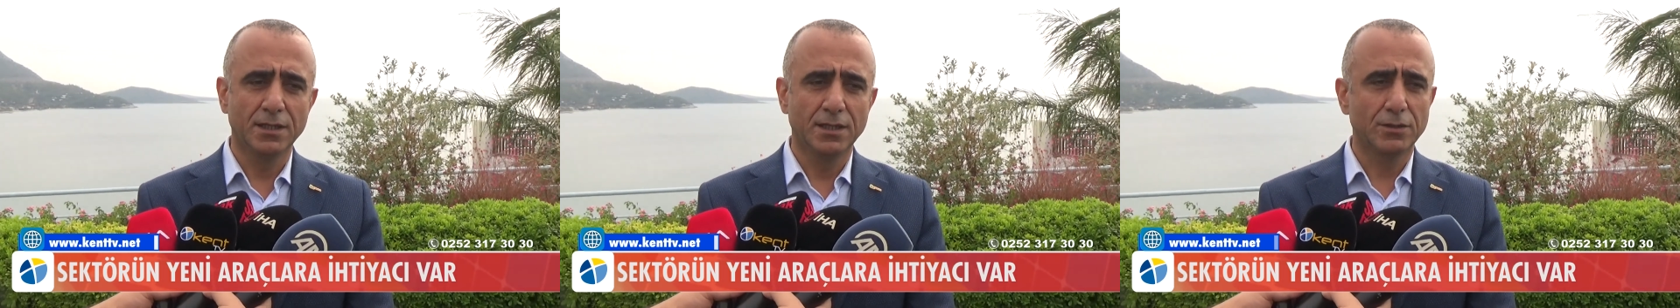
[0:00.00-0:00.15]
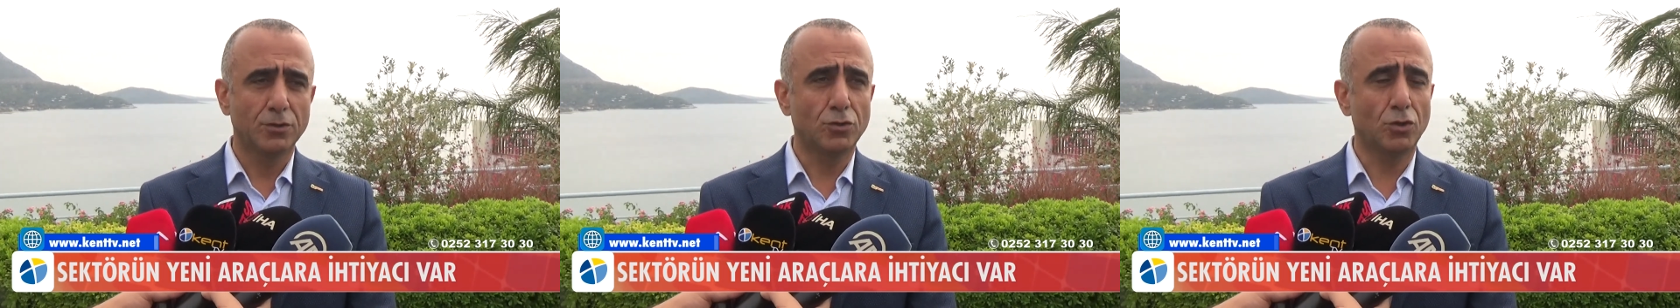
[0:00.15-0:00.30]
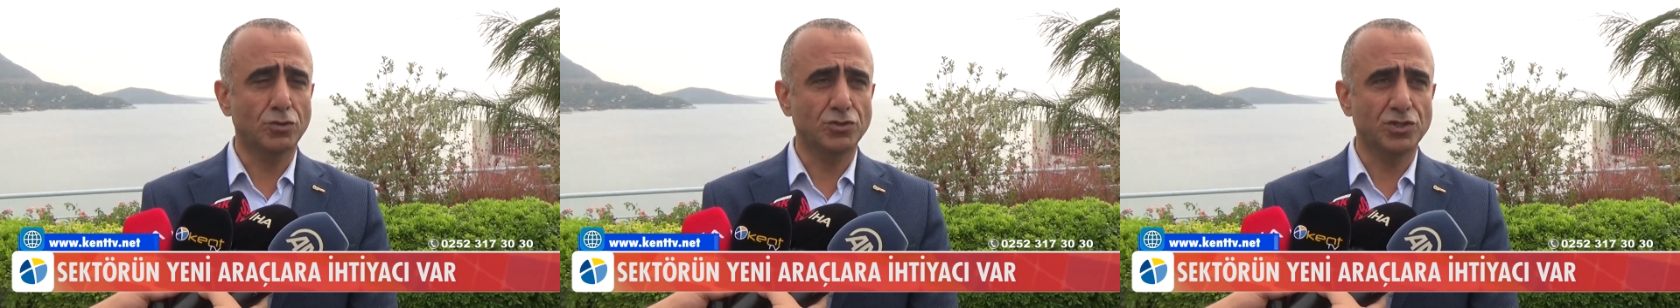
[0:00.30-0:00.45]

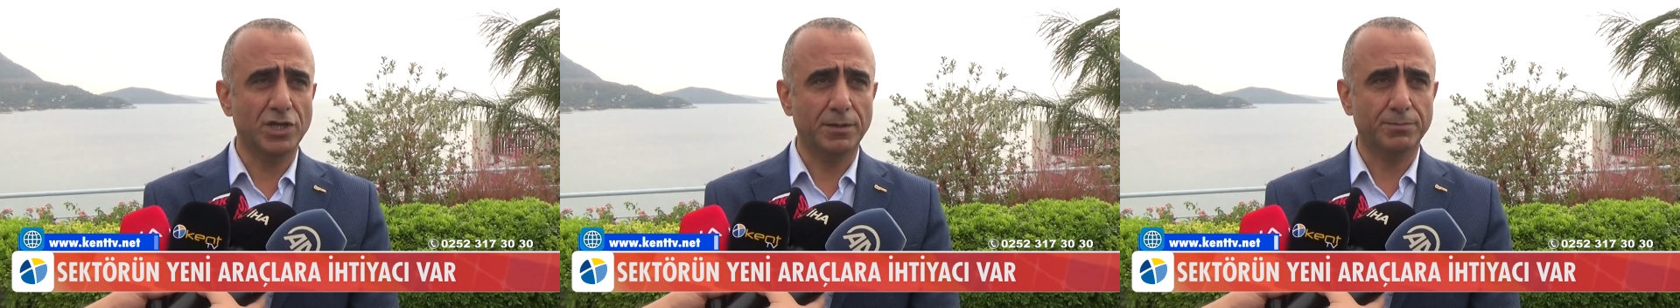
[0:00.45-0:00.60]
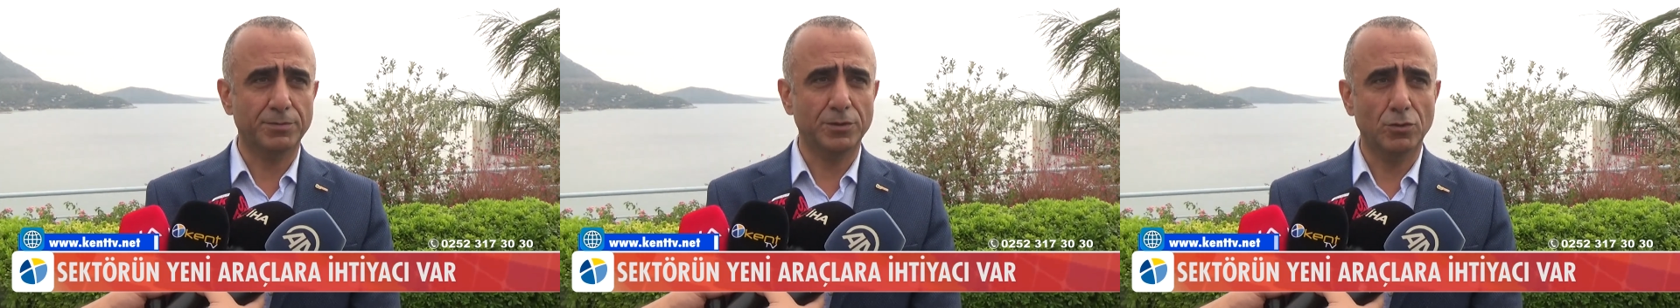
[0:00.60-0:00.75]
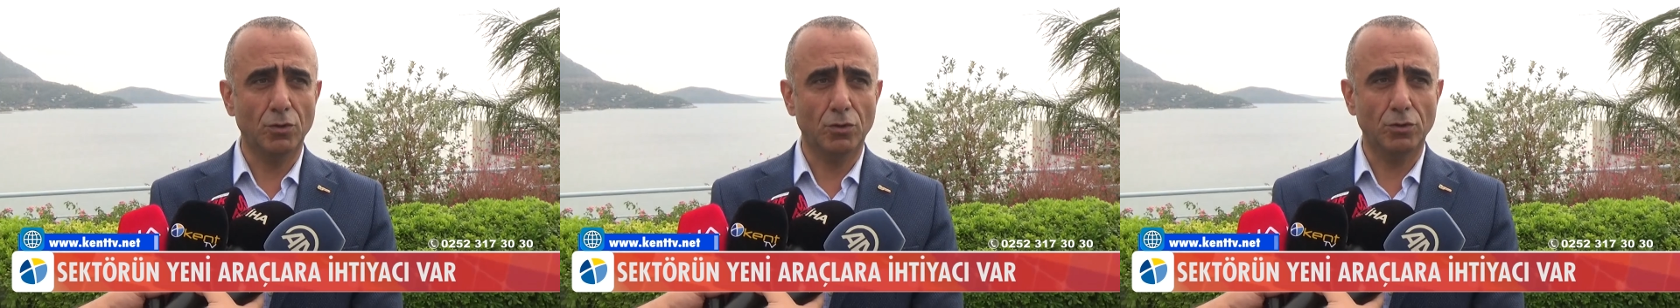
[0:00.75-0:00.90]
5
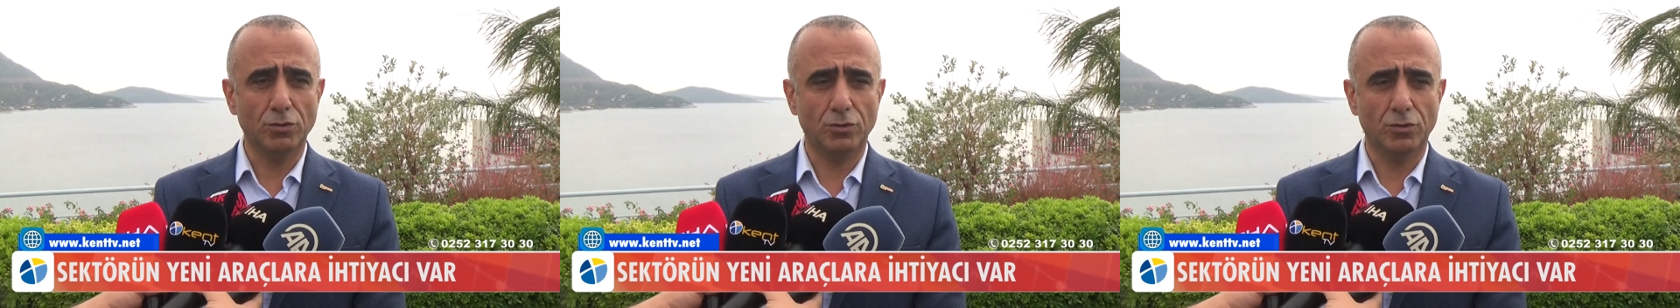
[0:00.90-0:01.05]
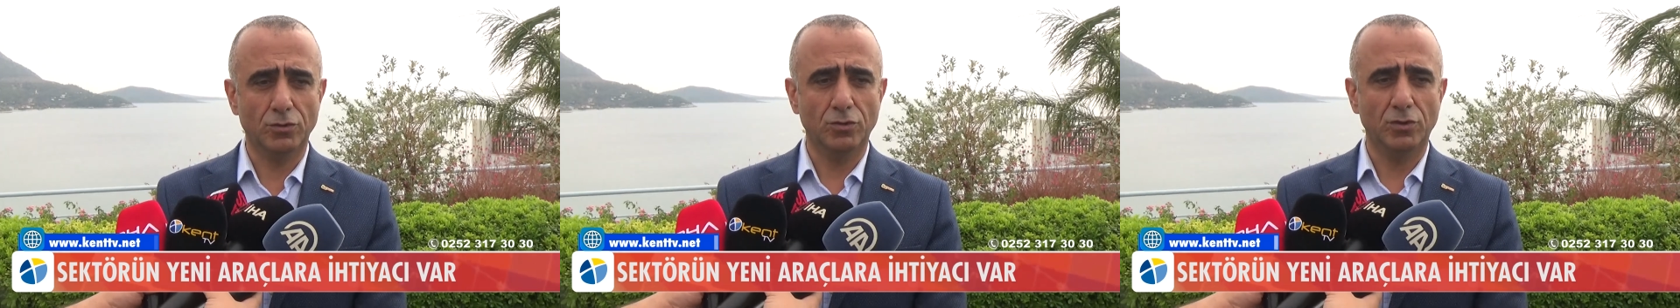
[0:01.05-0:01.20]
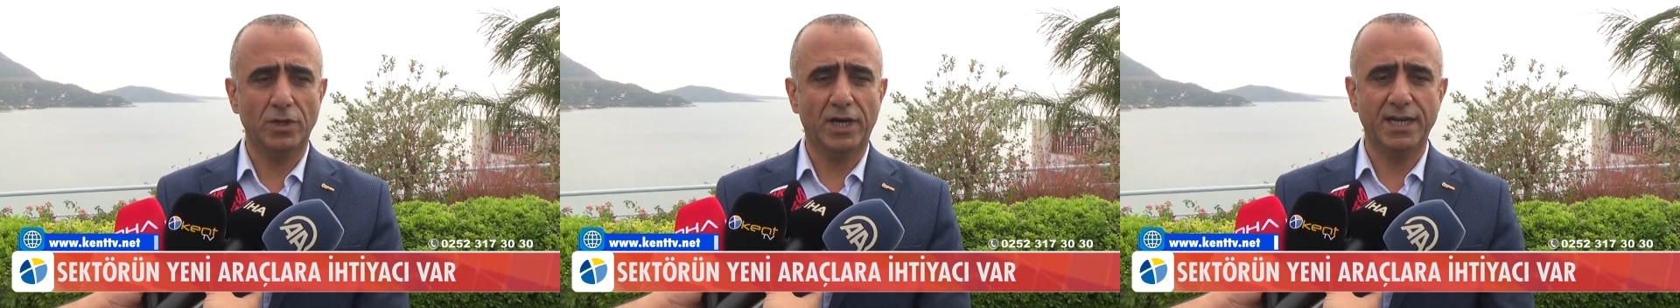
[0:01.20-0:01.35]
Iraklı turist
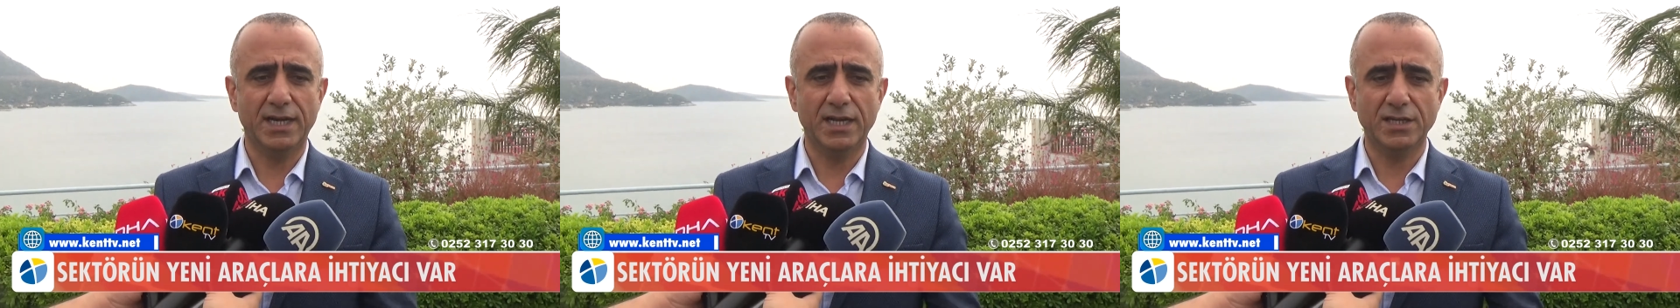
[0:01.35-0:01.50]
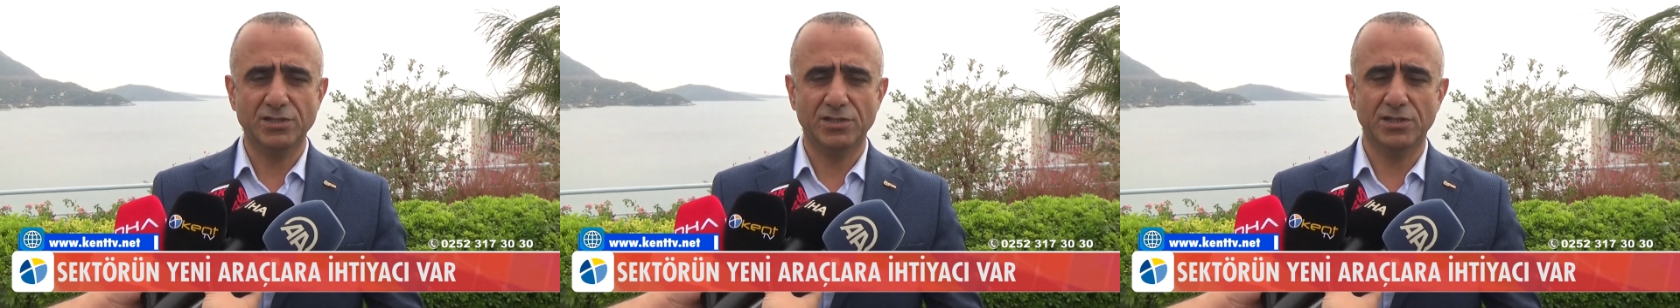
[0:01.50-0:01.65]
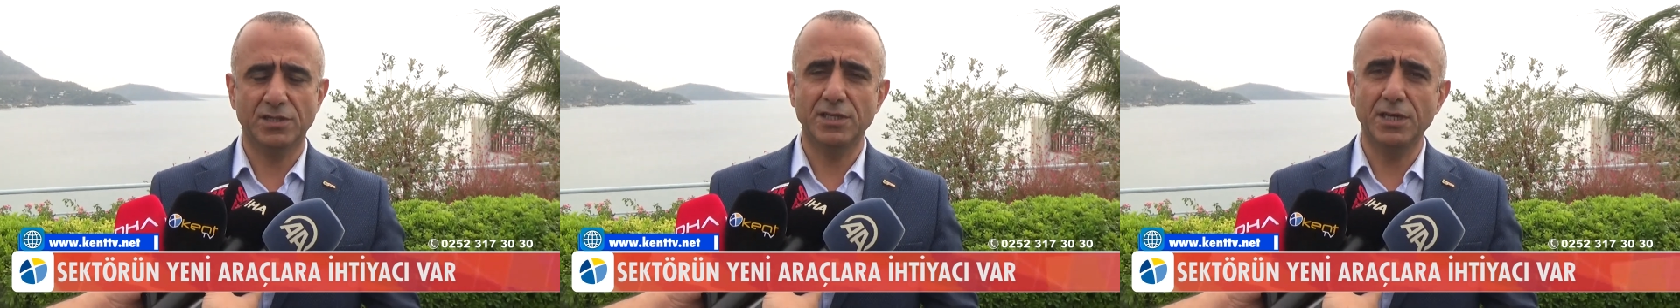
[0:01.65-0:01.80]
yaşamını
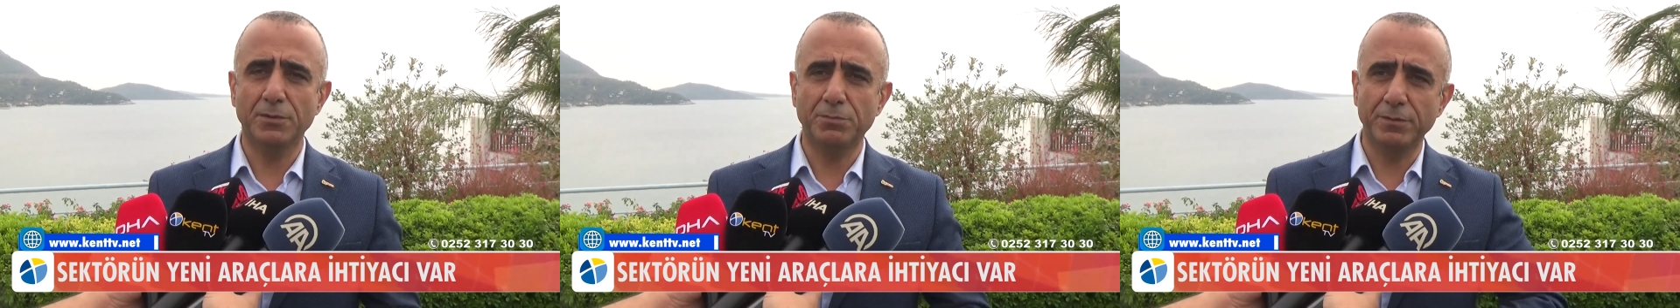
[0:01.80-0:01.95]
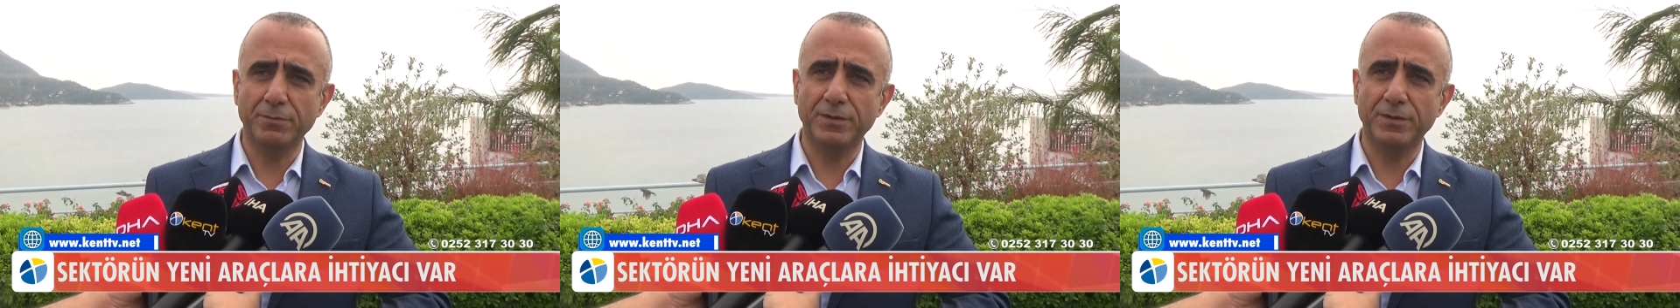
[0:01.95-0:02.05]
yitirmiş,